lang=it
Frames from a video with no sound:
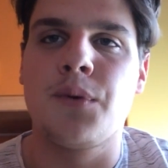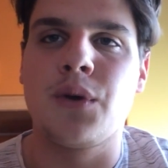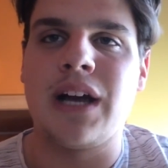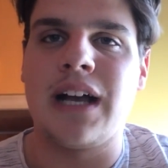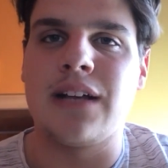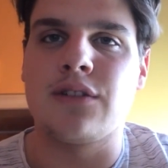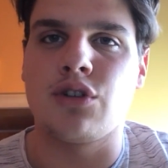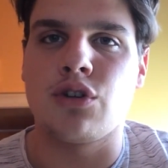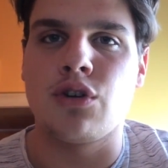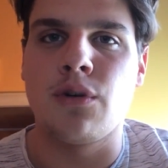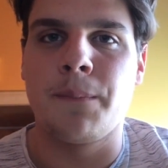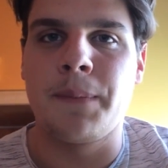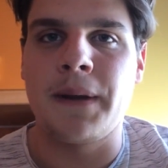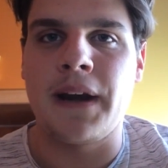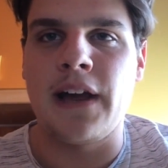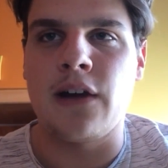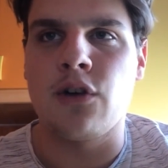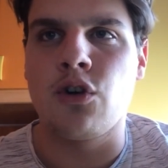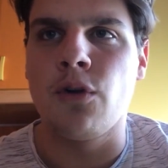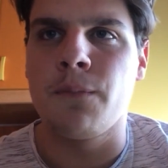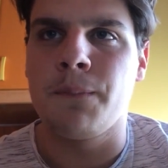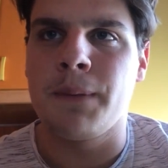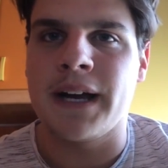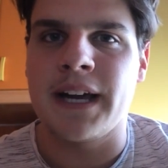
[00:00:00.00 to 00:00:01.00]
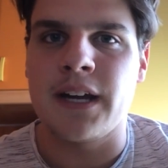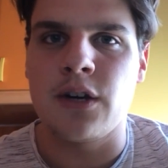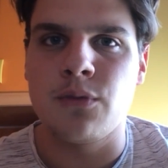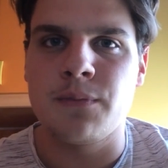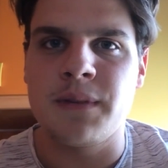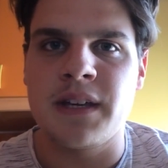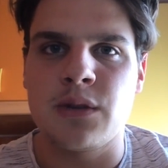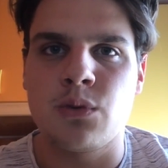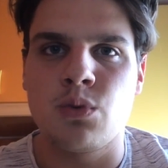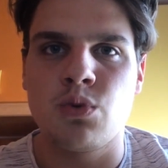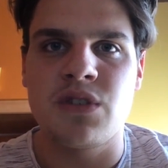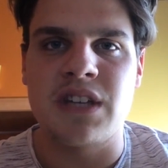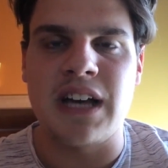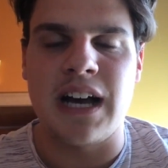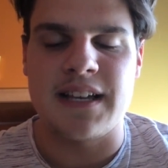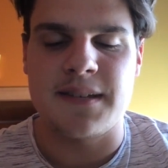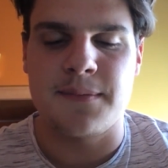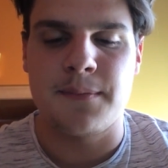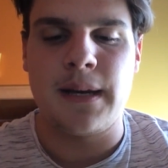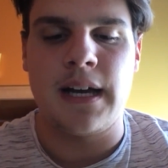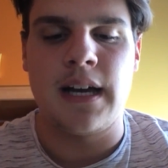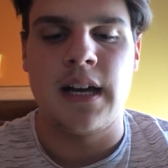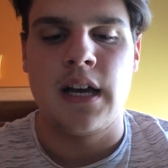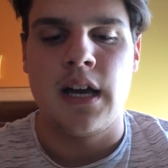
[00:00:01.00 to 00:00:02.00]
più che altro non per la Coppa che non mi
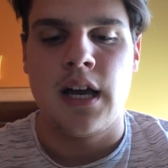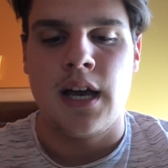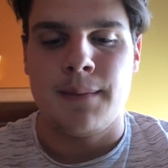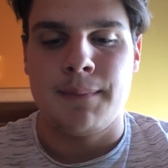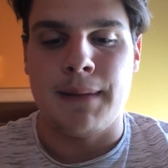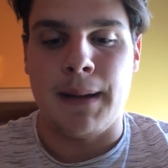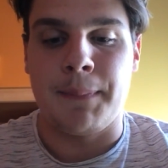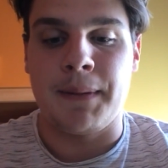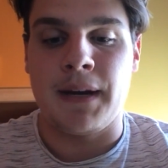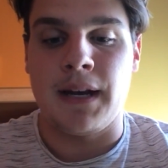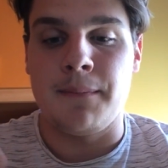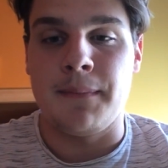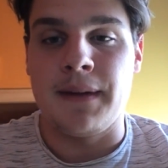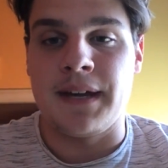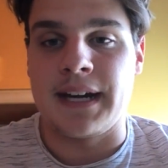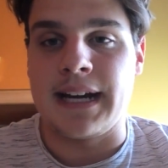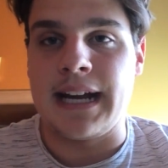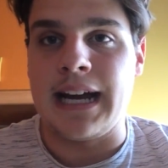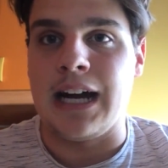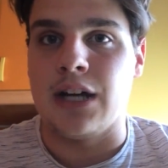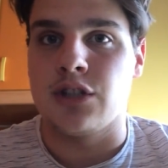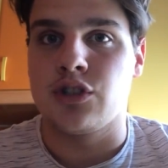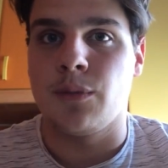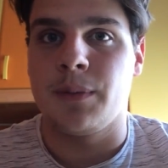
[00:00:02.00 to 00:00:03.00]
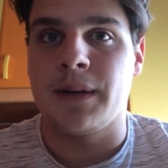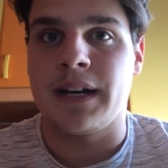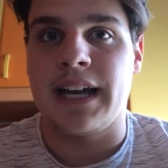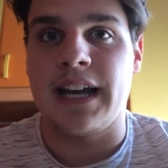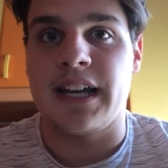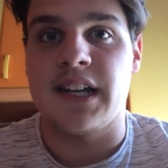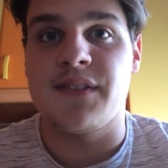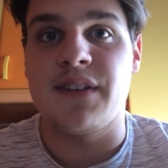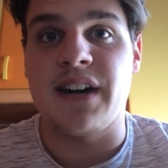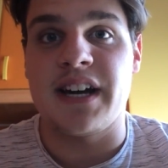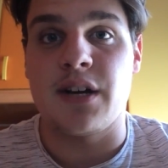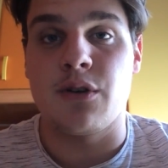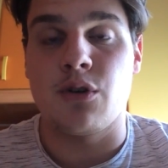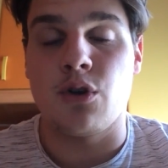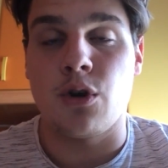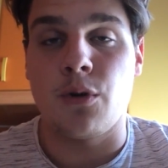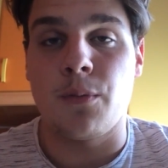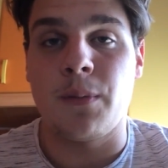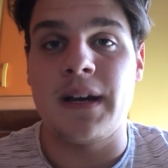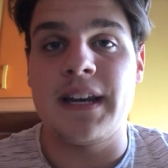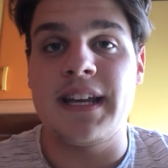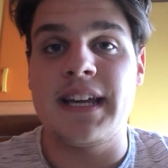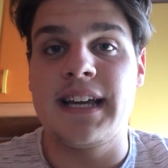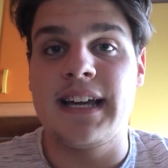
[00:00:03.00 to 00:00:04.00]
entusiasma ma per il mercato perché arrivare in
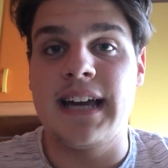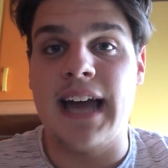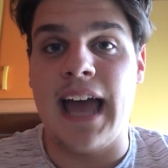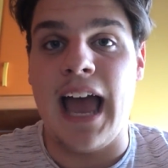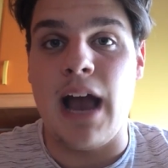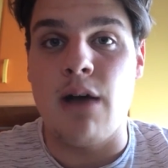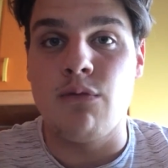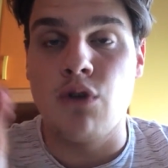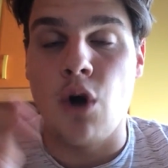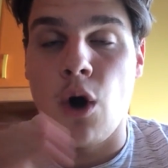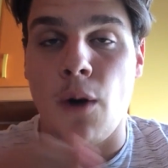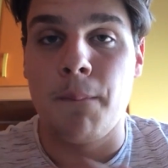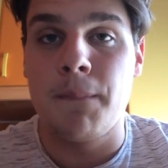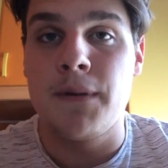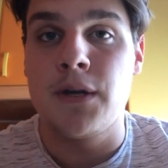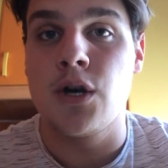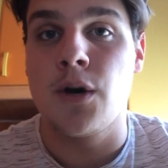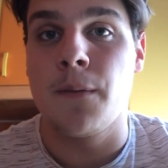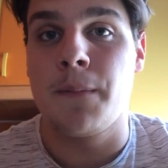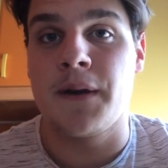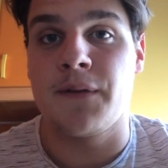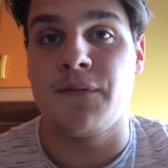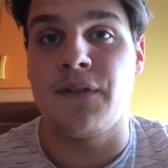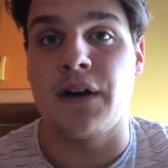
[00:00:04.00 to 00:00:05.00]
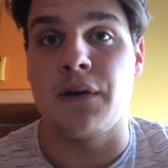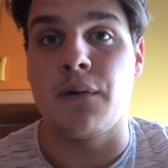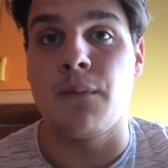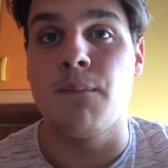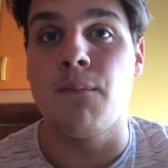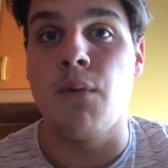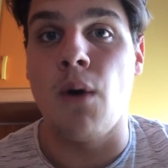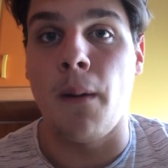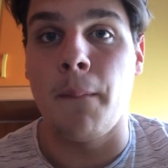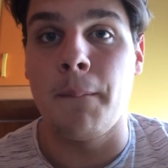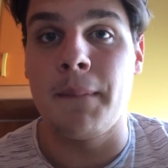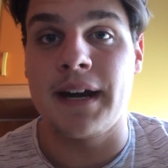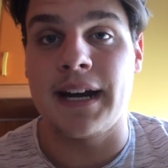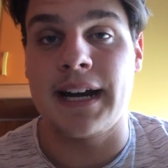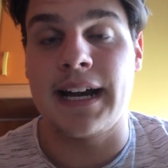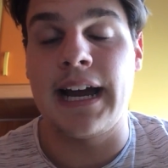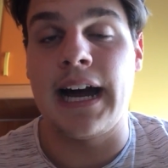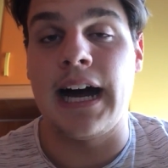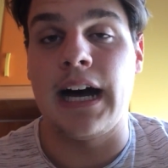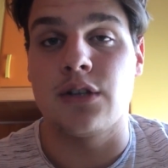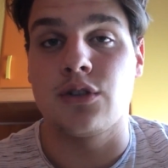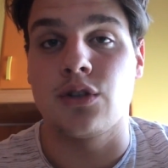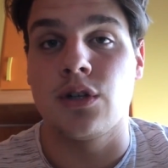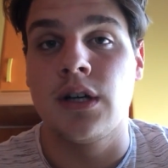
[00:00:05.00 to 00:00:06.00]
Europa League è un obbligo per fare un buon
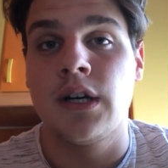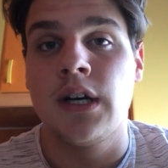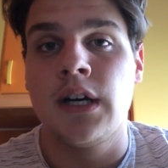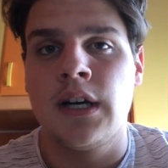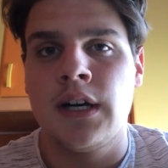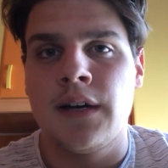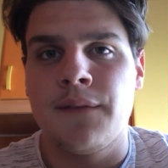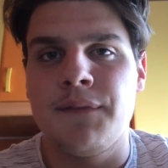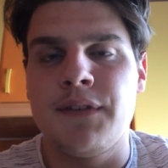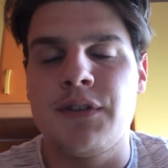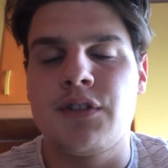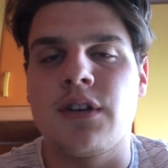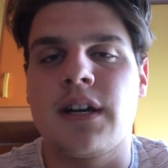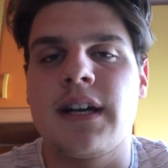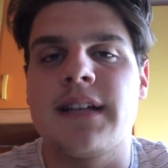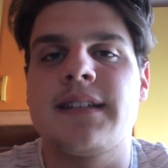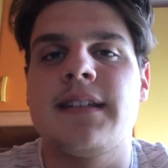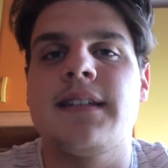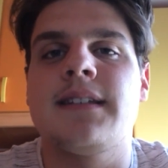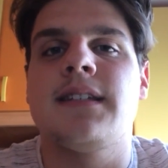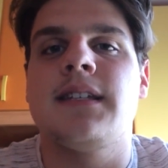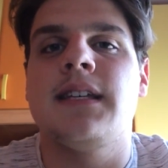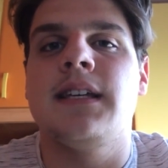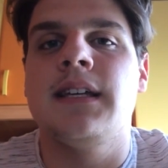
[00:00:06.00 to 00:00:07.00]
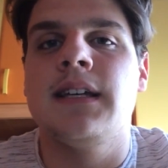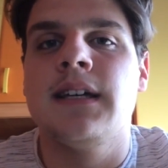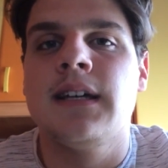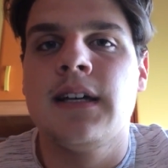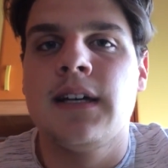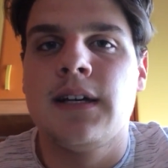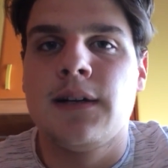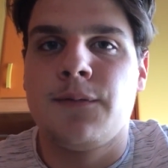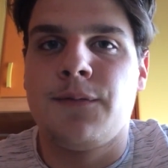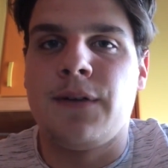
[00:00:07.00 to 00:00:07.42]
mercato visto che se si